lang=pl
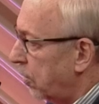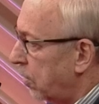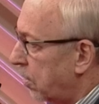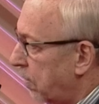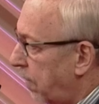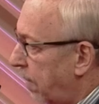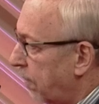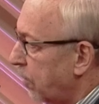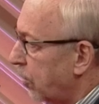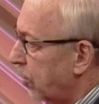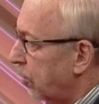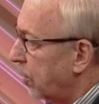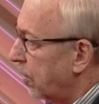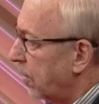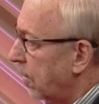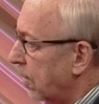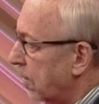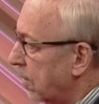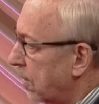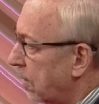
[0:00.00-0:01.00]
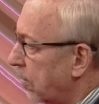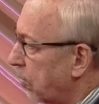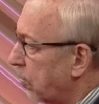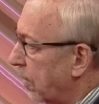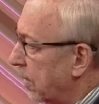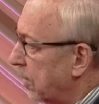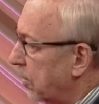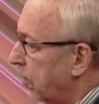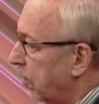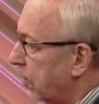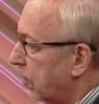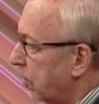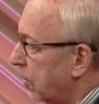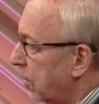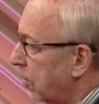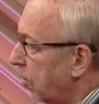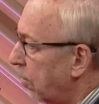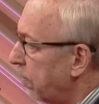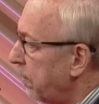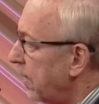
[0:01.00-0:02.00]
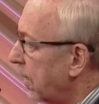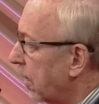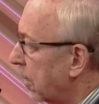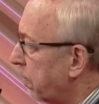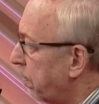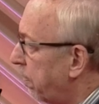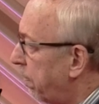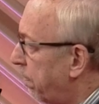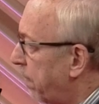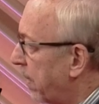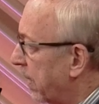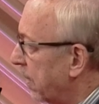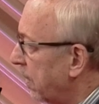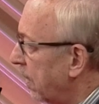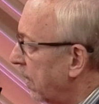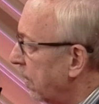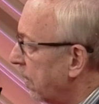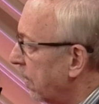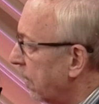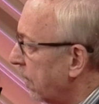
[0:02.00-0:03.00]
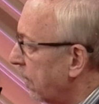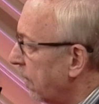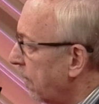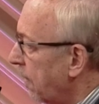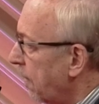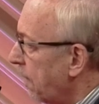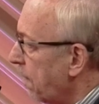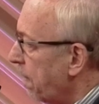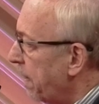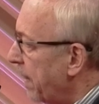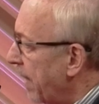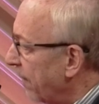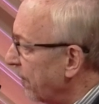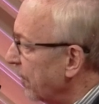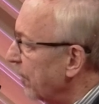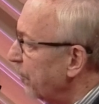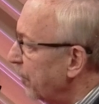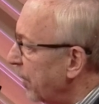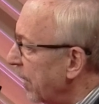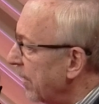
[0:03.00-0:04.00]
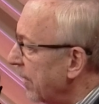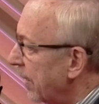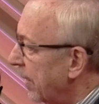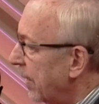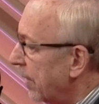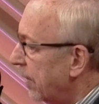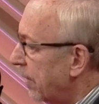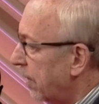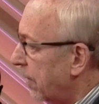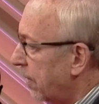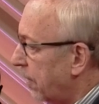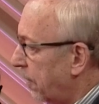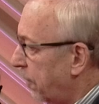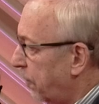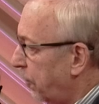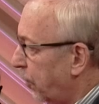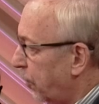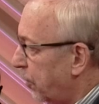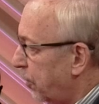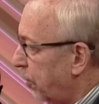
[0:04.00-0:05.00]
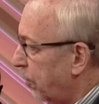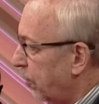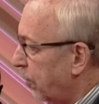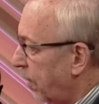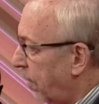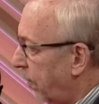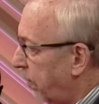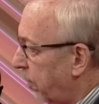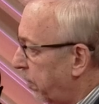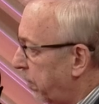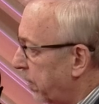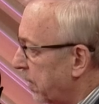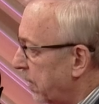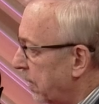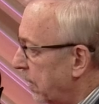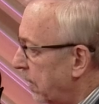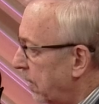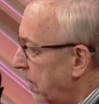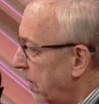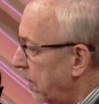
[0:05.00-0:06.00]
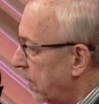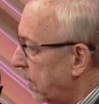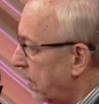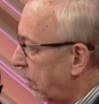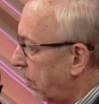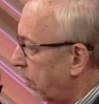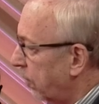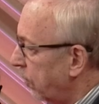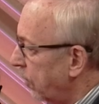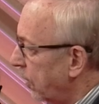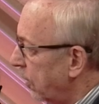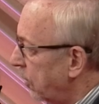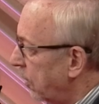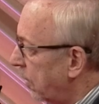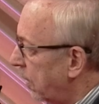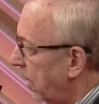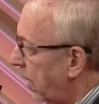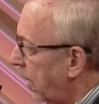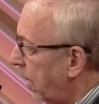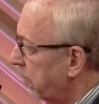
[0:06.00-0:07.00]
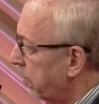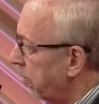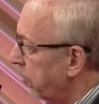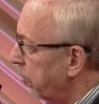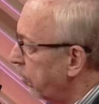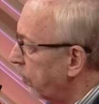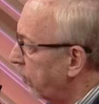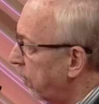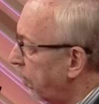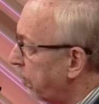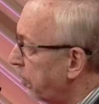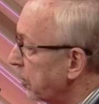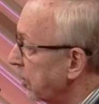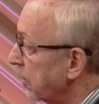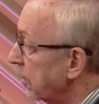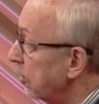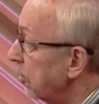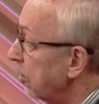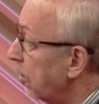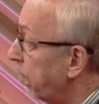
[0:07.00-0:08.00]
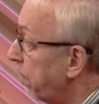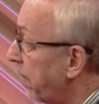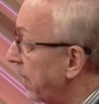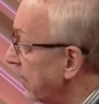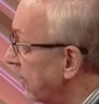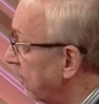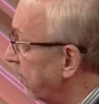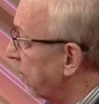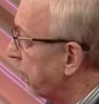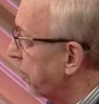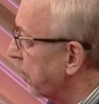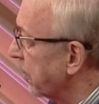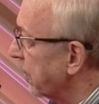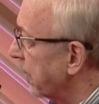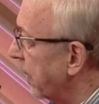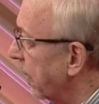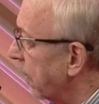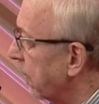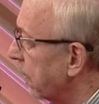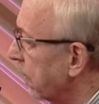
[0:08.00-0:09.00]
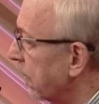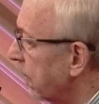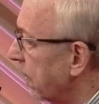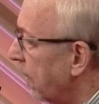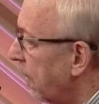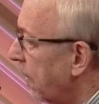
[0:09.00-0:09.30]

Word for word: że mamy do czynienia z sytuacją, że nominat partyjny, nawet wtedy, kiedy funkcjonuje w opozycji, zachowuje się tak, jakby był w opozycji do państwa polskiego,